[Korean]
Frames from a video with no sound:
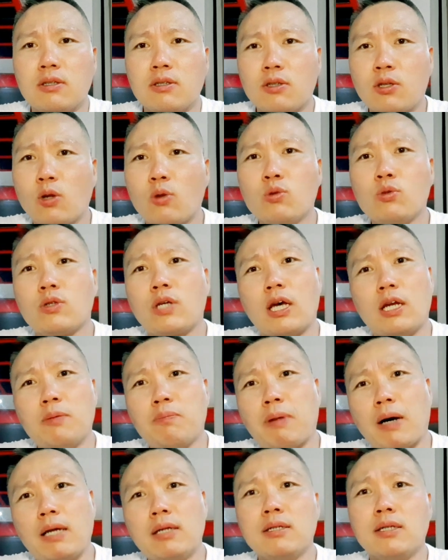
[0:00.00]
결국 개를
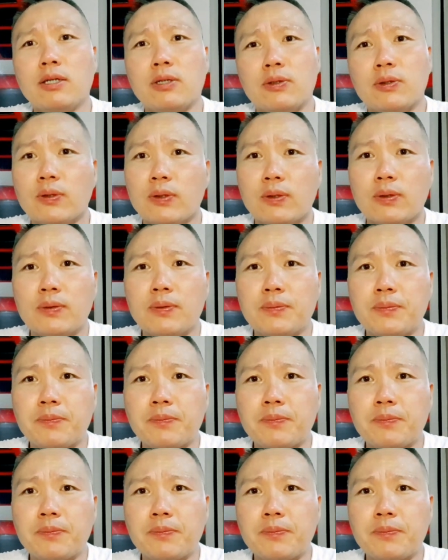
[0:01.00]
파는 거예요.